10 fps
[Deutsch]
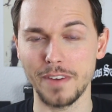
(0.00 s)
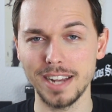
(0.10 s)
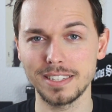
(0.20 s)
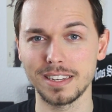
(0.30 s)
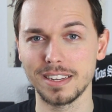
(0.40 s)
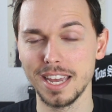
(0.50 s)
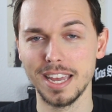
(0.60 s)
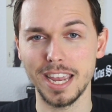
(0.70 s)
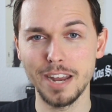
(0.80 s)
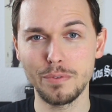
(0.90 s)
Weitere
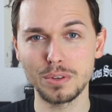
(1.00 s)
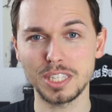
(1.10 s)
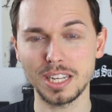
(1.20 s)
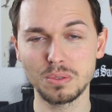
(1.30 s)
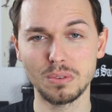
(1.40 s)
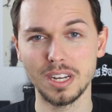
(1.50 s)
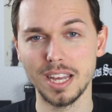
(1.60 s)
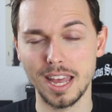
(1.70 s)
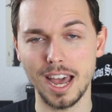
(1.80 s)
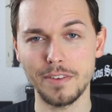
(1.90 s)
Infos dazu
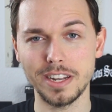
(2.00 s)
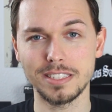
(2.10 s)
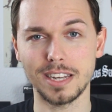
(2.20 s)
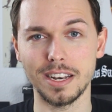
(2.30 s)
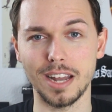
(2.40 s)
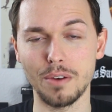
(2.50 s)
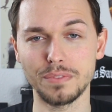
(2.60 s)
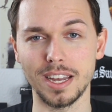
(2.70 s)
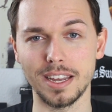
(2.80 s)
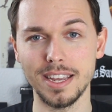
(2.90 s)
erwarte ich dann
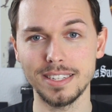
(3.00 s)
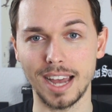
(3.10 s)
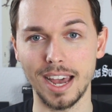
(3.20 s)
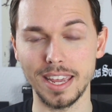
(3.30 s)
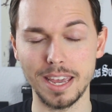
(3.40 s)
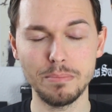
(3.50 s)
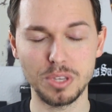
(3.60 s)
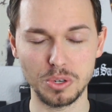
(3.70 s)
auf der E3 im